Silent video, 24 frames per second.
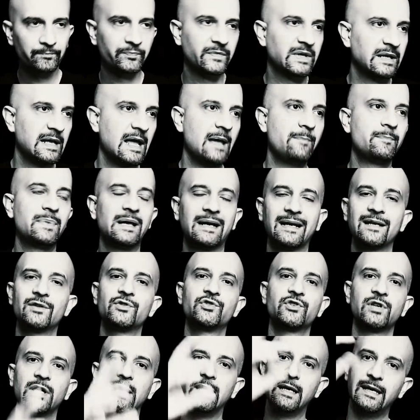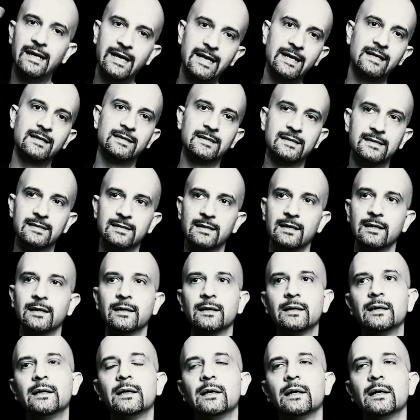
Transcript: che è per eccellenza